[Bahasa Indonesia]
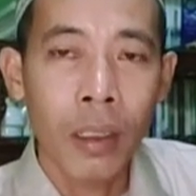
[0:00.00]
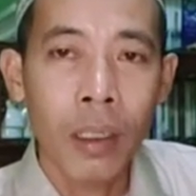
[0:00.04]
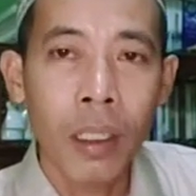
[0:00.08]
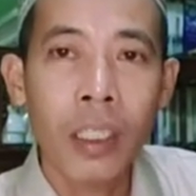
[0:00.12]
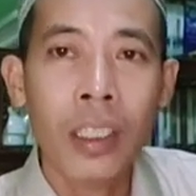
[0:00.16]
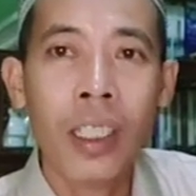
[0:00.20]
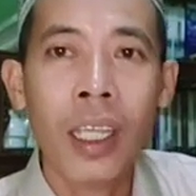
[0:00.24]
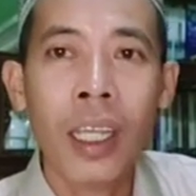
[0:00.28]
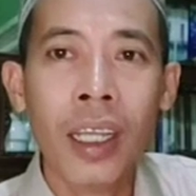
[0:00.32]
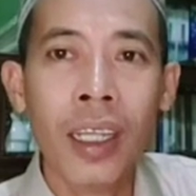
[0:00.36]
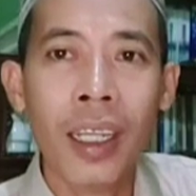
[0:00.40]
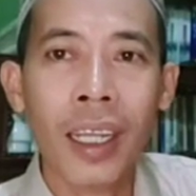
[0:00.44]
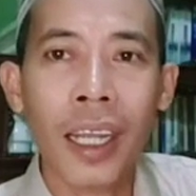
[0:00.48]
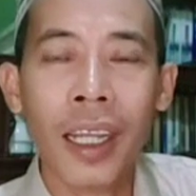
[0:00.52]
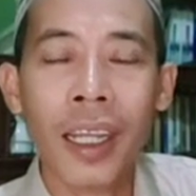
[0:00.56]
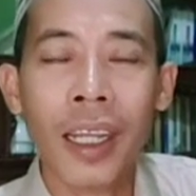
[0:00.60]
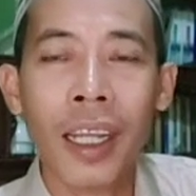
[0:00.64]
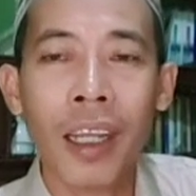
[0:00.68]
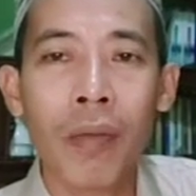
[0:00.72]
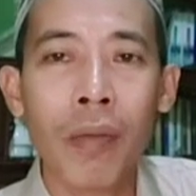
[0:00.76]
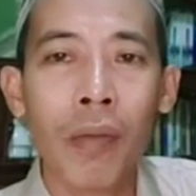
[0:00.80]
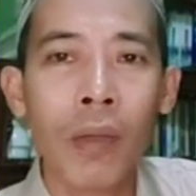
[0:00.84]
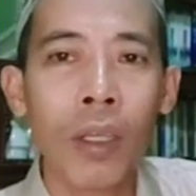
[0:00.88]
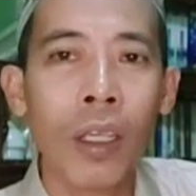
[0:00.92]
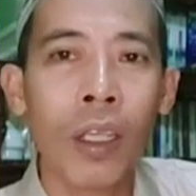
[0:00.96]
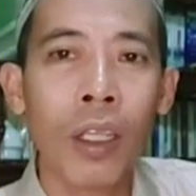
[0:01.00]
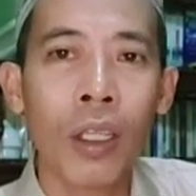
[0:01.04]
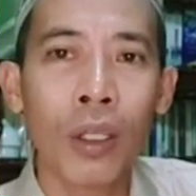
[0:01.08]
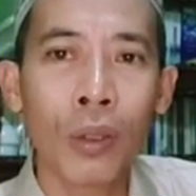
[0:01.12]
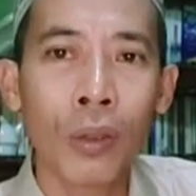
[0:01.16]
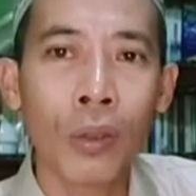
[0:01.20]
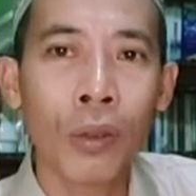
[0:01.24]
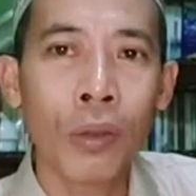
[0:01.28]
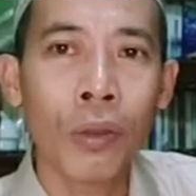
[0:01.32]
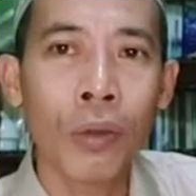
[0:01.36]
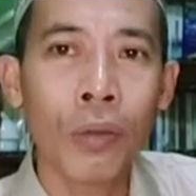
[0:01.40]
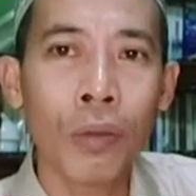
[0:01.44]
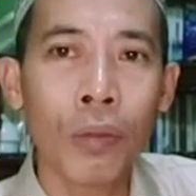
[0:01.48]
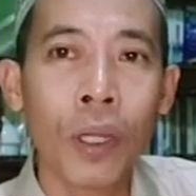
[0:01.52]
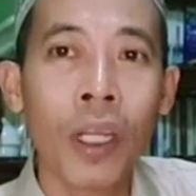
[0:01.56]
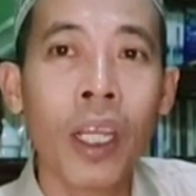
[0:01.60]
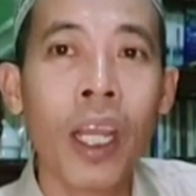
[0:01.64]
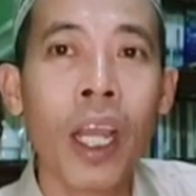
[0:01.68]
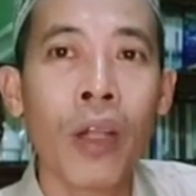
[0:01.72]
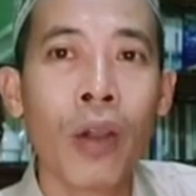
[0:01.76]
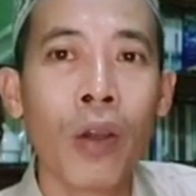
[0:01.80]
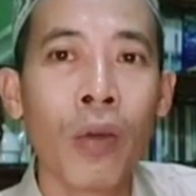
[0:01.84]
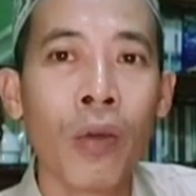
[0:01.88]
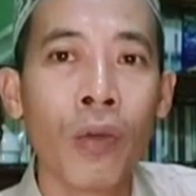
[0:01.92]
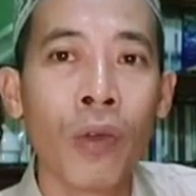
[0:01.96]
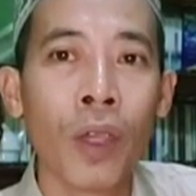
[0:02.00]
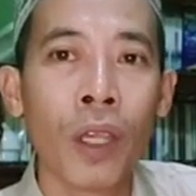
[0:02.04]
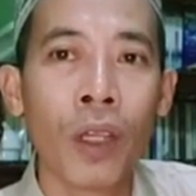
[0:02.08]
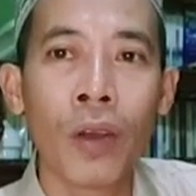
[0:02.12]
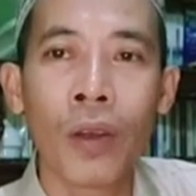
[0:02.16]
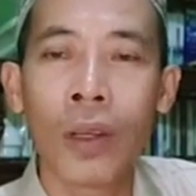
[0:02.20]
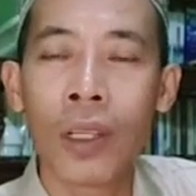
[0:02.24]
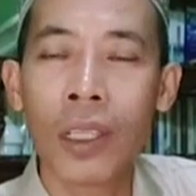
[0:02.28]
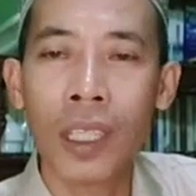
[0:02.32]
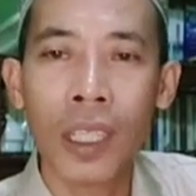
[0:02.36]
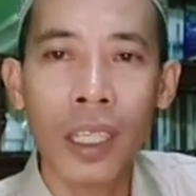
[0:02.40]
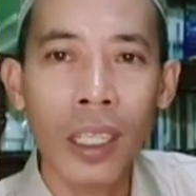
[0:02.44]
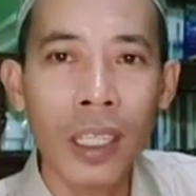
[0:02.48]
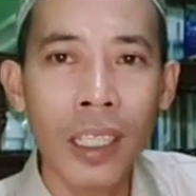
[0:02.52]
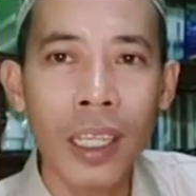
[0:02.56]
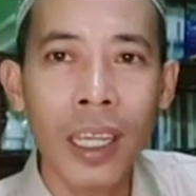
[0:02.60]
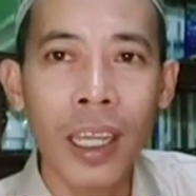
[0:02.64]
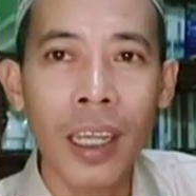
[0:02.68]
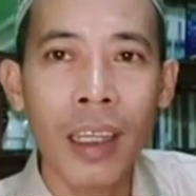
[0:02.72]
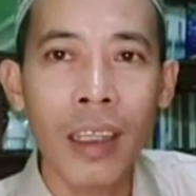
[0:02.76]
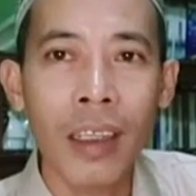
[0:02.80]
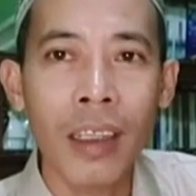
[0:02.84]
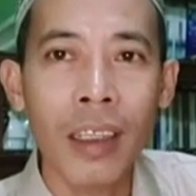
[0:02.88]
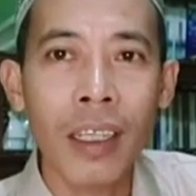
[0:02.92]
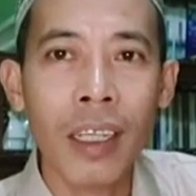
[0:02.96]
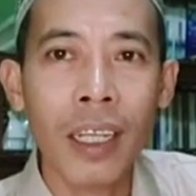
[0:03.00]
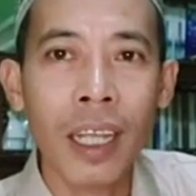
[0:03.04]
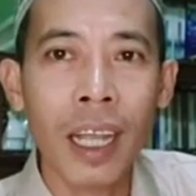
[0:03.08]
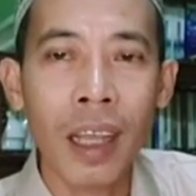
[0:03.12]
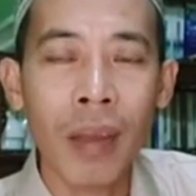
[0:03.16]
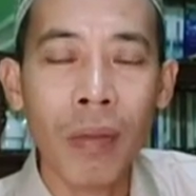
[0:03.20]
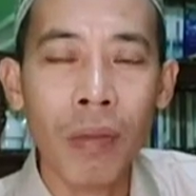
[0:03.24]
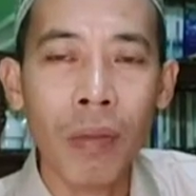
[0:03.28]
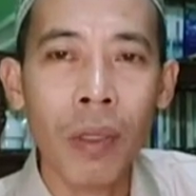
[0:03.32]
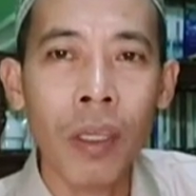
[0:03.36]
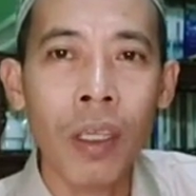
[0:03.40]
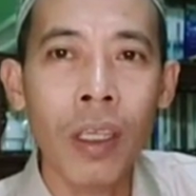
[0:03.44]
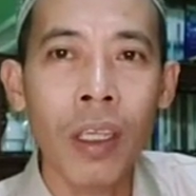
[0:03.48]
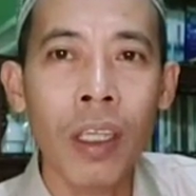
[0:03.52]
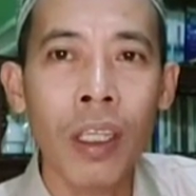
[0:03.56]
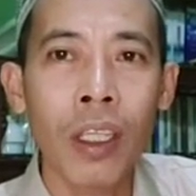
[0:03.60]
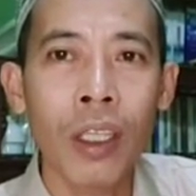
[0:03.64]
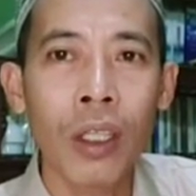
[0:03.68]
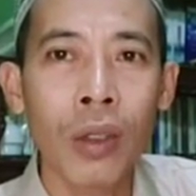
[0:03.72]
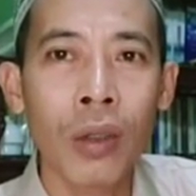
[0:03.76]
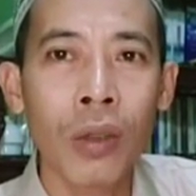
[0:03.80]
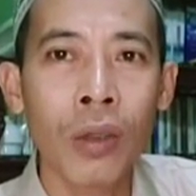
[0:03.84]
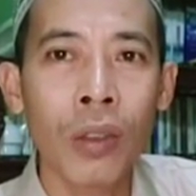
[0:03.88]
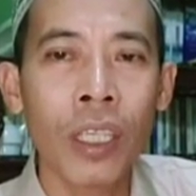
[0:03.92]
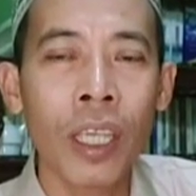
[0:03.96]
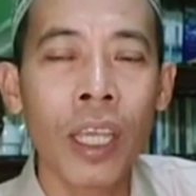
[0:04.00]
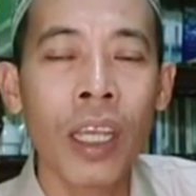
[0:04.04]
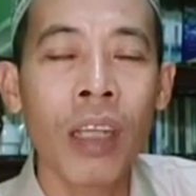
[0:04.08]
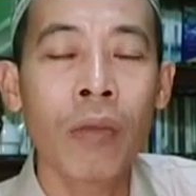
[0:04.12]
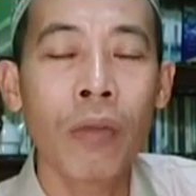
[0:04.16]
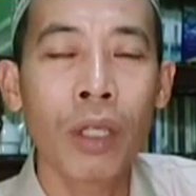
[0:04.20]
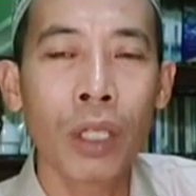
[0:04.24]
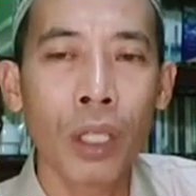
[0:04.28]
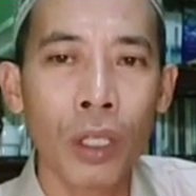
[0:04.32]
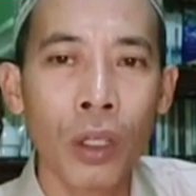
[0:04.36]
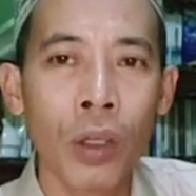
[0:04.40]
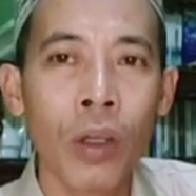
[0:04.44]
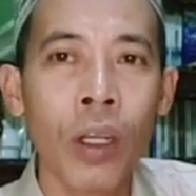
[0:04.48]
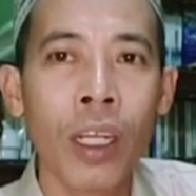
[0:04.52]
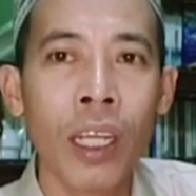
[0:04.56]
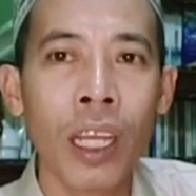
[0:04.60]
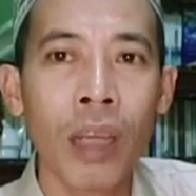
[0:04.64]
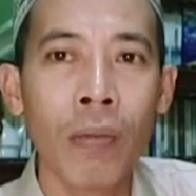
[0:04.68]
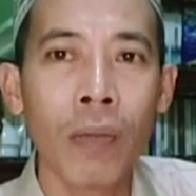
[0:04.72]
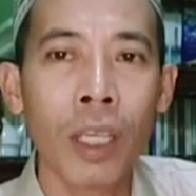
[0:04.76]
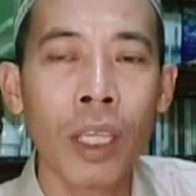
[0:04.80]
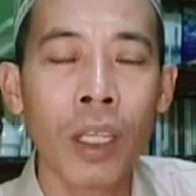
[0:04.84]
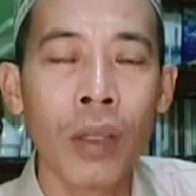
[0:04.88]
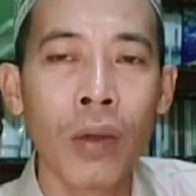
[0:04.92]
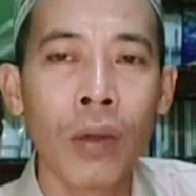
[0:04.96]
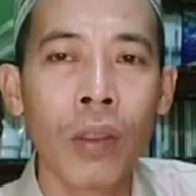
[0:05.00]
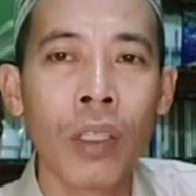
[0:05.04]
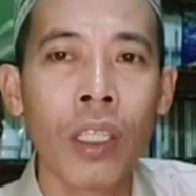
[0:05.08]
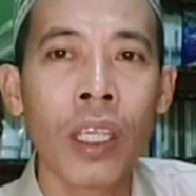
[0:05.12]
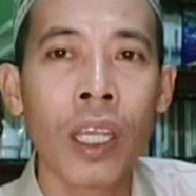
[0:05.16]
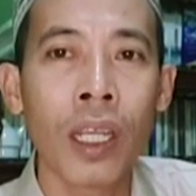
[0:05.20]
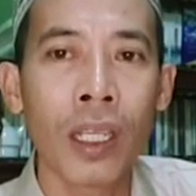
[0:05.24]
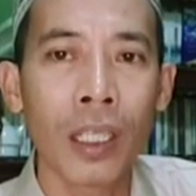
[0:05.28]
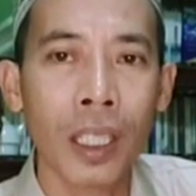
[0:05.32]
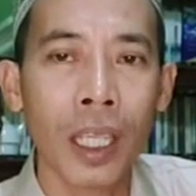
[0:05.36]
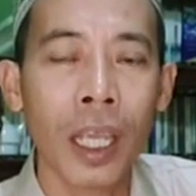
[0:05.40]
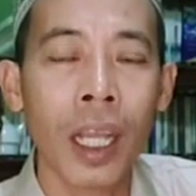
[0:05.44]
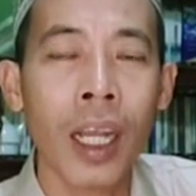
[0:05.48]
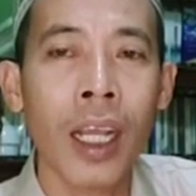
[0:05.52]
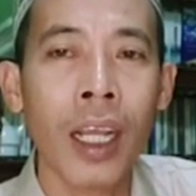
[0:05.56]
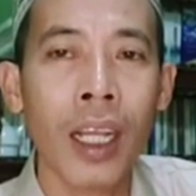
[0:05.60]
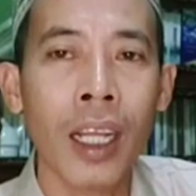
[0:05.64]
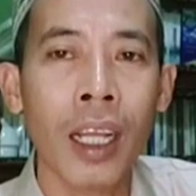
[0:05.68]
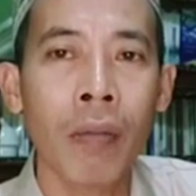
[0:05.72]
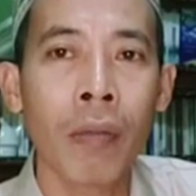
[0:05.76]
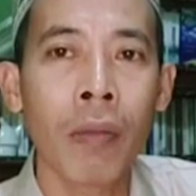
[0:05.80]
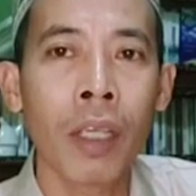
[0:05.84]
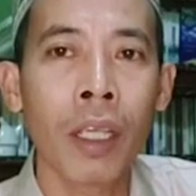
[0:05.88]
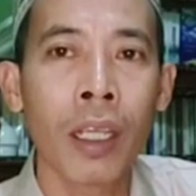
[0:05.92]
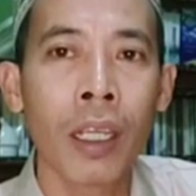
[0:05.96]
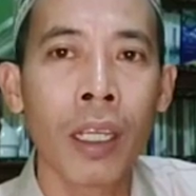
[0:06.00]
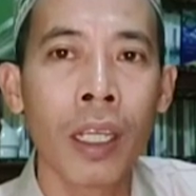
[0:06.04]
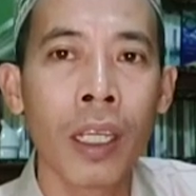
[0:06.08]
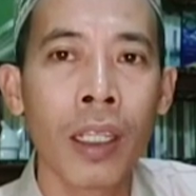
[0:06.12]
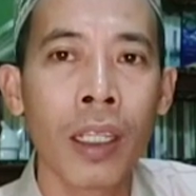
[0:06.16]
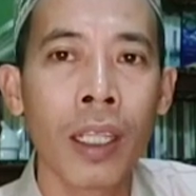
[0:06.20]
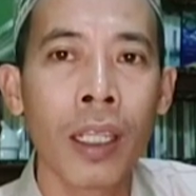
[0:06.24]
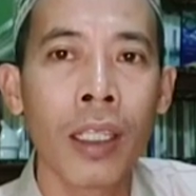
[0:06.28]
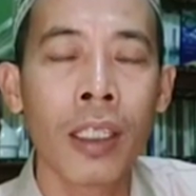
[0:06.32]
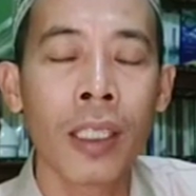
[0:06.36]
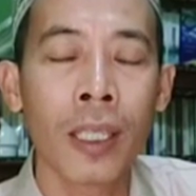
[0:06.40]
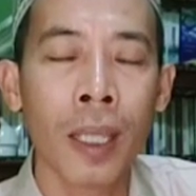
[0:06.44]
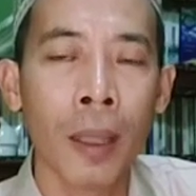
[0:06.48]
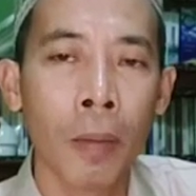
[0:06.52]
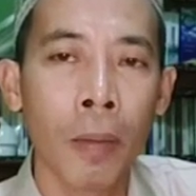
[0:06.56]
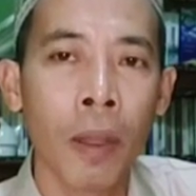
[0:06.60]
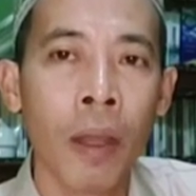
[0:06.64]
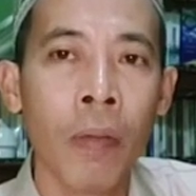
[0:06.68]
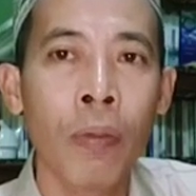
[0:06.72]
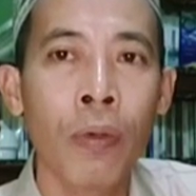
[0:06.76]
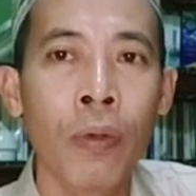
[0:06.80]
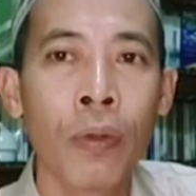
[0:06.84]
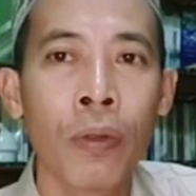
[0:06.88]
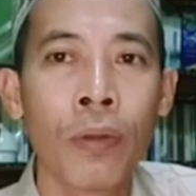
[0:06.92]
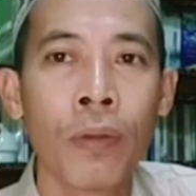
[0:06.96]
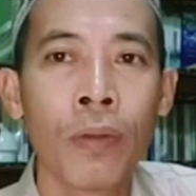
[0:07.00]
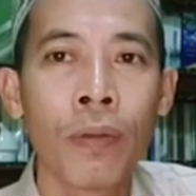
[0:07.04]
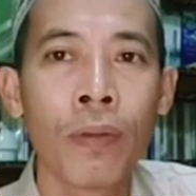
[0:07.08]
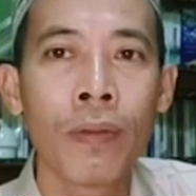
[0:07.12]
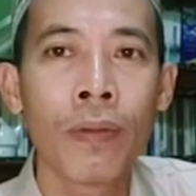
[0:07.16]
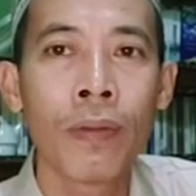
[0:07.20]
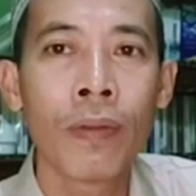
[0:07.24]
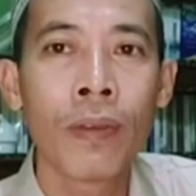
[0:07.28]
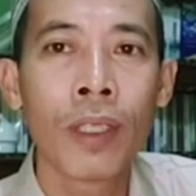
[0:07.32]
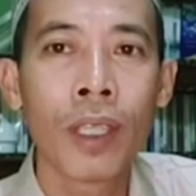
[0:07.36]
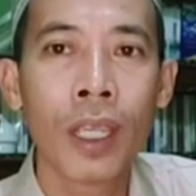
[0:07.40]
disangka kami itu pengagum figur tidak kami itu yang betul kami ikuti, yang salah kami kritik siapapun.